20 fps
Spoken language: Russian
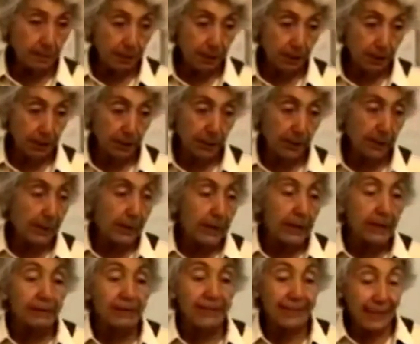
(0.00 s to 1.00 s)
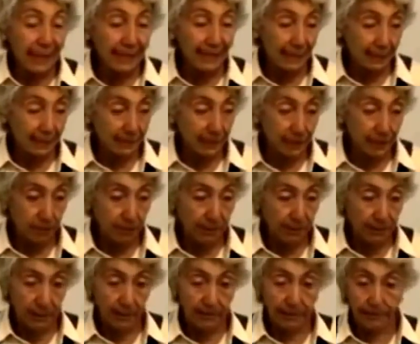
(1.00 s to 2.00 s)
пищи
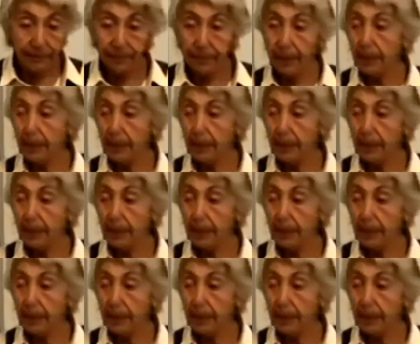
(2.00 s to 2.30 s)
всасываются